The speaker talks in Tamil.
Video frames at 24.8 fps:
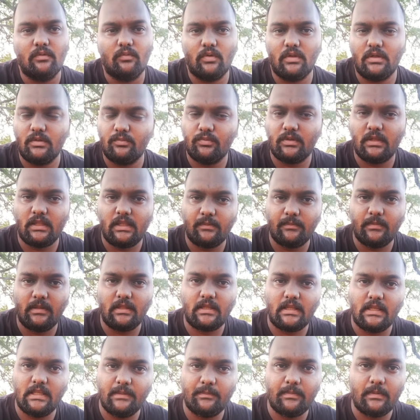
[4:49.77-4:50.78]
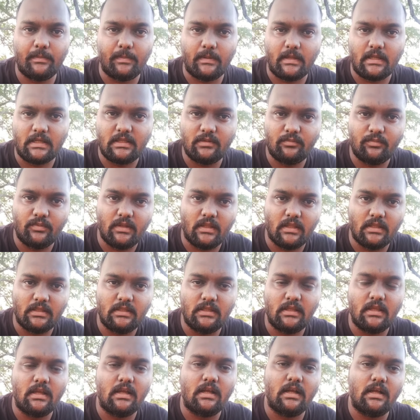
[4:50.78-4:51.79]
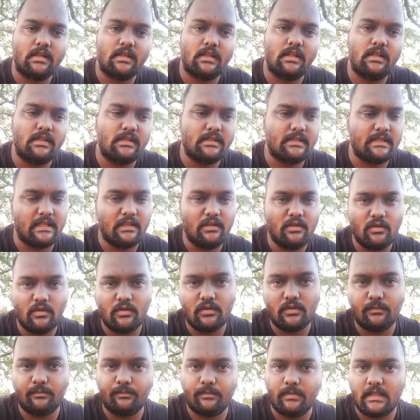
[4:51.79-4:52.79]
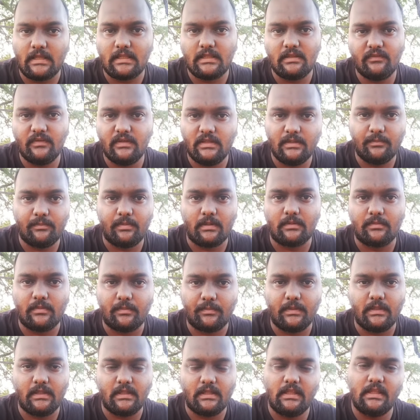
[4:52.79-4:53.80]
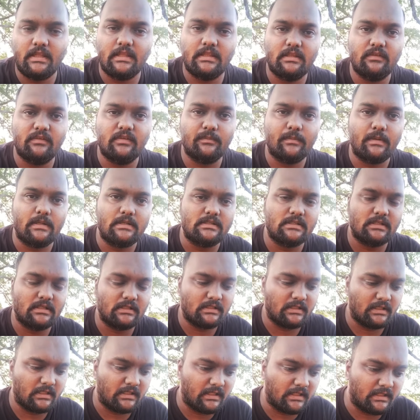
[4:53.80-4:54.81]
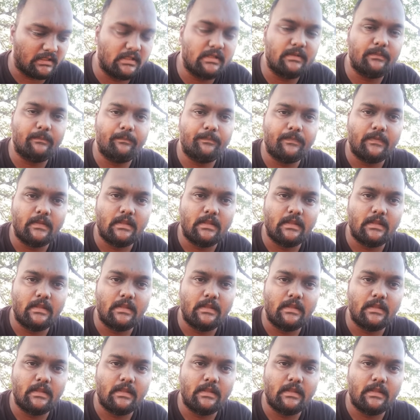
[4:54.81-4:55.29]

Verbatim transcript: ஒரு முறைக்கு மேலே கண்டிப்பாக பார்க்க முடியாது ஆனால் எல்லோரும் பார்க்க வேண்டிய படம் அப்படிங்கிறது எந்த வித மாற்றுக்கிறதும் கிடையாது